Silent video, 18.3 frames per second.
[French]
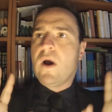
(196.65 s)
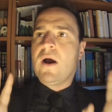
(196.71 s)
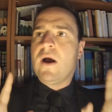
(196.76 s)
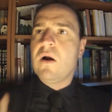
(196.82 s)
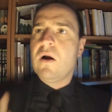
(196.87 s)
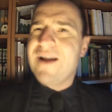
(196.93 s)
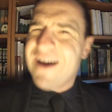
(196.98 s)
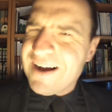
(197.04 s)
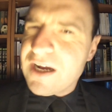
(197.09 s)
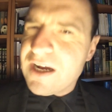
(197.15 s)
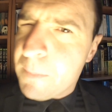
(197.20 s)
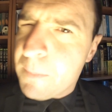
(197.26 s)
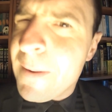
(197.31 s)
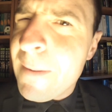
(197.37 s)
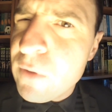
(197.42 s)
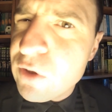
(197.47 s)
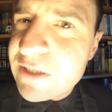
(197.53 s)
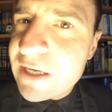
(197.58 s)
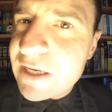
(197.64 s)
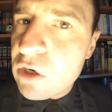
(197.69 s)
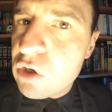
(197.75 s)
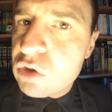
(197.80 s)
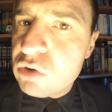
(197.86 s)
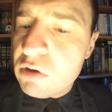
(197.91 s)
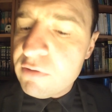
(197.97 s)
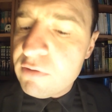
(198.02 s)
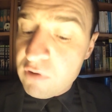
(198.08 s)
Alors là, quand même, le
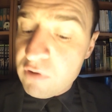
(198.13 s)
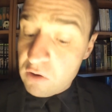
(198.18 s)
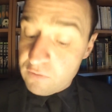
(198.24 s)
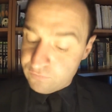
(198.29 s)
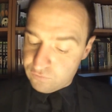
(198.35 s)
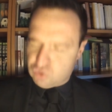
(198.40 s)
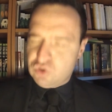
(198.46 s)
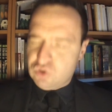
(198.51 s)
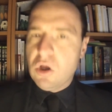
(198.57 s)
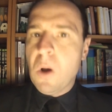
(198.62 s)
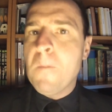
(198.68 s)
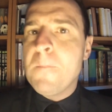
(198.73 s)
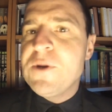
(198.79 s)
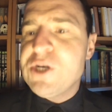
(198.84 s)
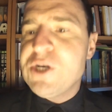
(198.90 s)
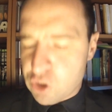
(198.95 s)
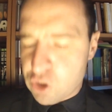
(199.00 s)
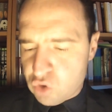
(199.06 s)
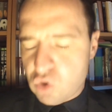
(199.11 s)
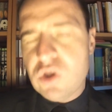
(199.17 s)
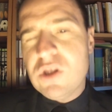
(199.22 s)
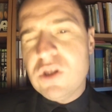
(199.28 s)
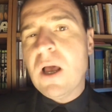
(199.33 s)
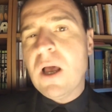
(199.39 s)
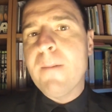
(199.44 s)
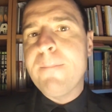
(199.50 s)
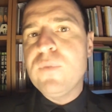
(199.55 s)
trailer de Evolve, tu t'es obligé de te
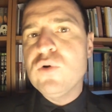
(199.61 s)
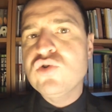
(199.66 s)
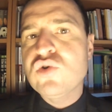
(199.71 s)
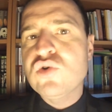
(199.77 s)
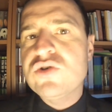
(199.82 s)
tenir un peu le